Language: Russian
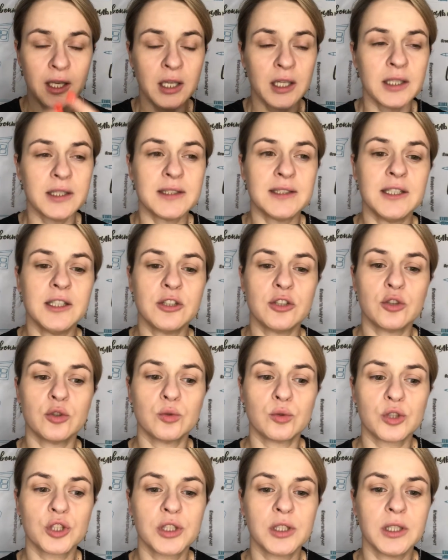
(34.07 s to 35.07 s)
Здесь
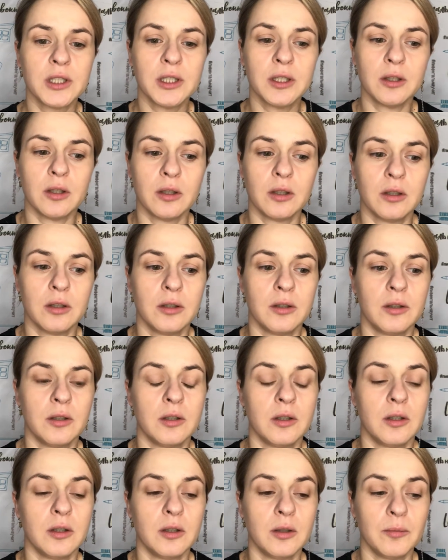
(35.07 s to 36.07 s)
нужны
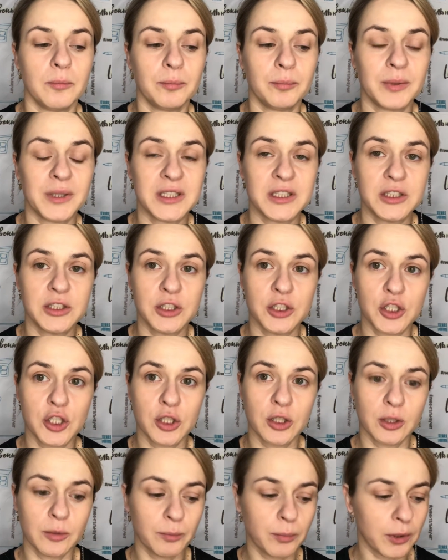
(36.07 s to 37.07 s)
э,
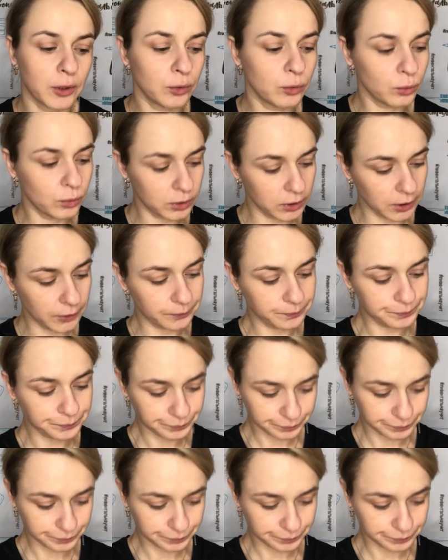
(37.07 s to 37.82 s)
пластичные продукты,